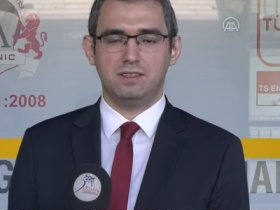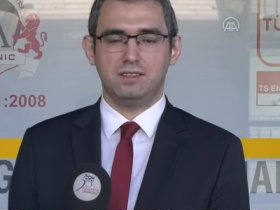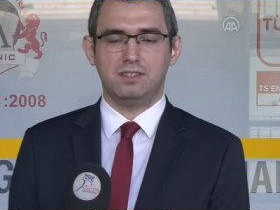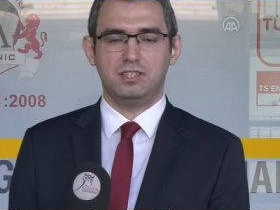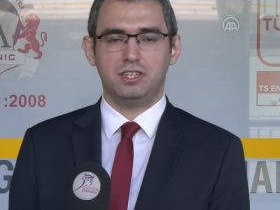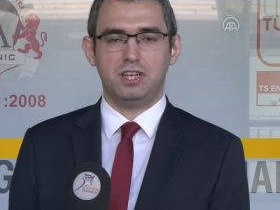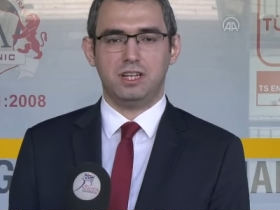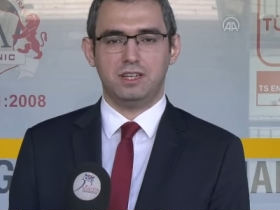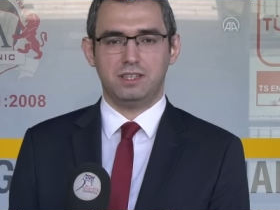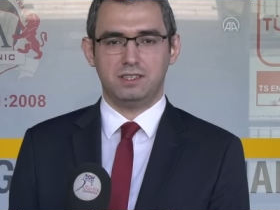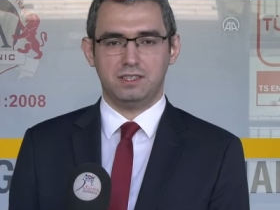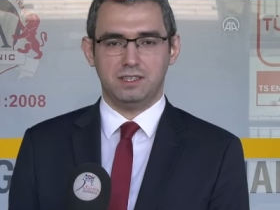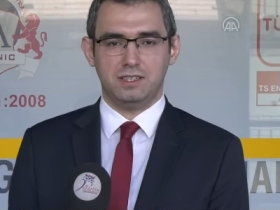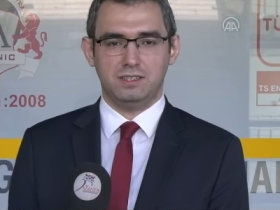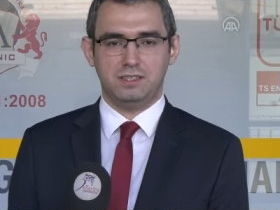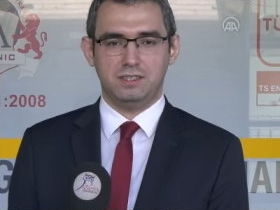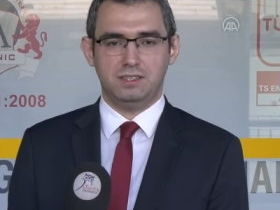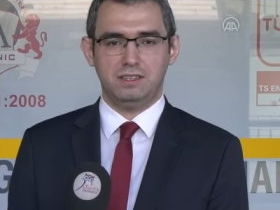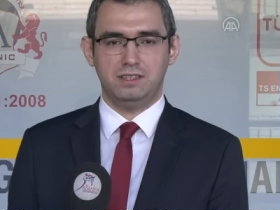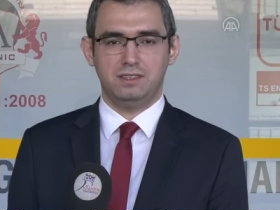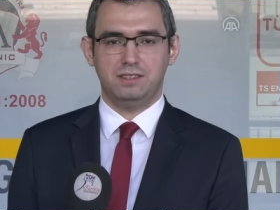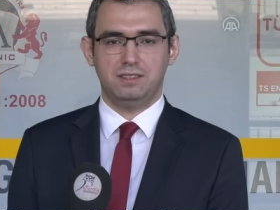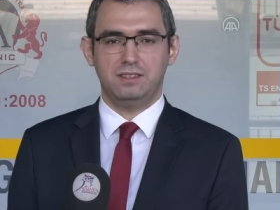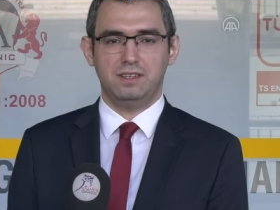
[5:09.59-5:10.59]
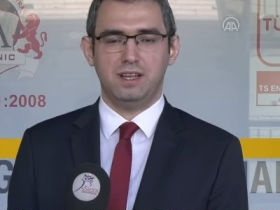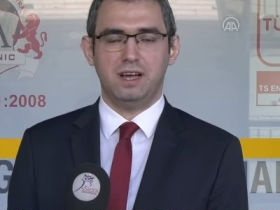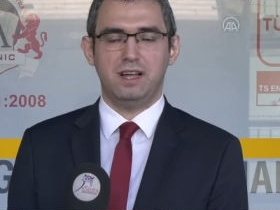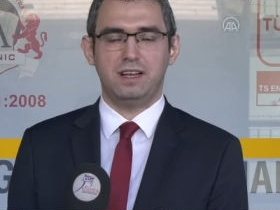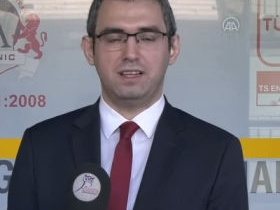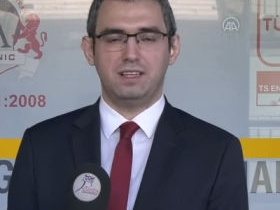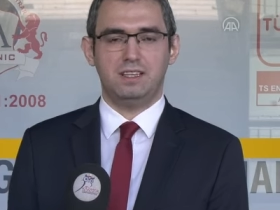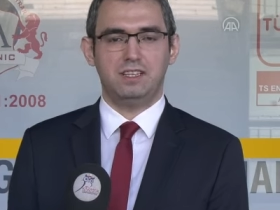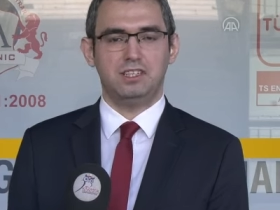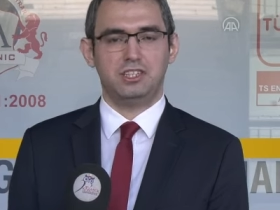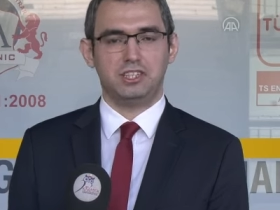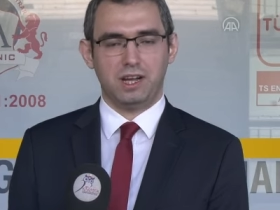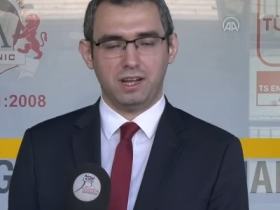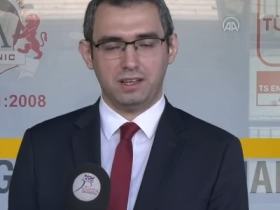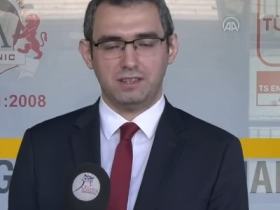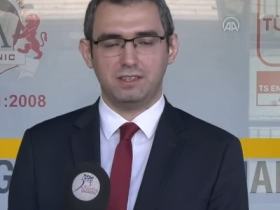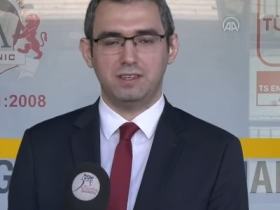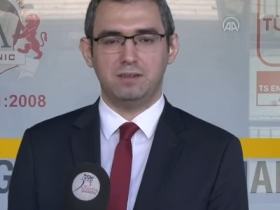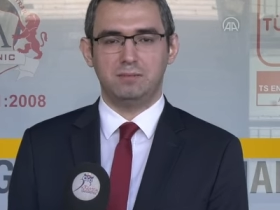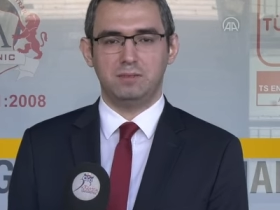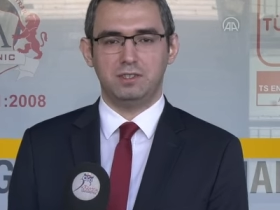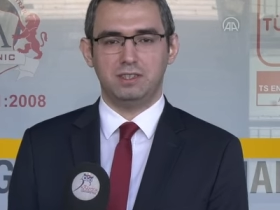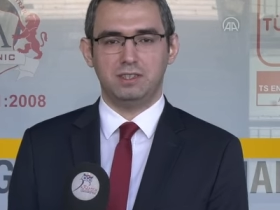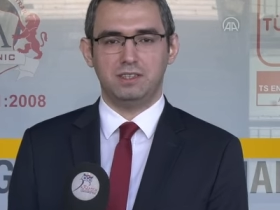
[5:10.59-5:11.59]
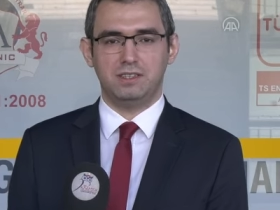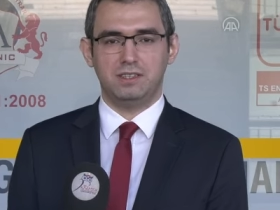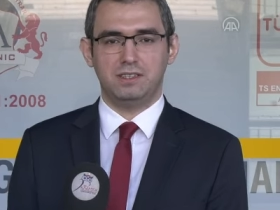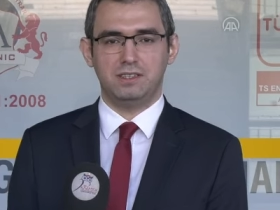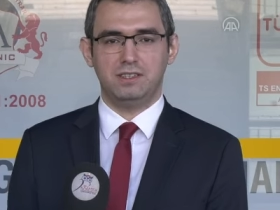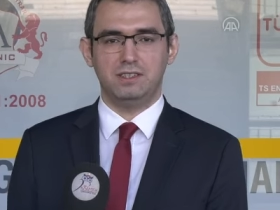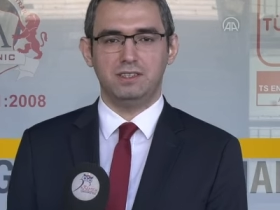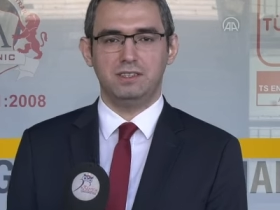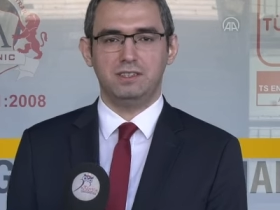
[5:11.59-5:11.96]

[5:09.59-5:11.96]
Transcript: çeliklerini yani inşaat demirlerini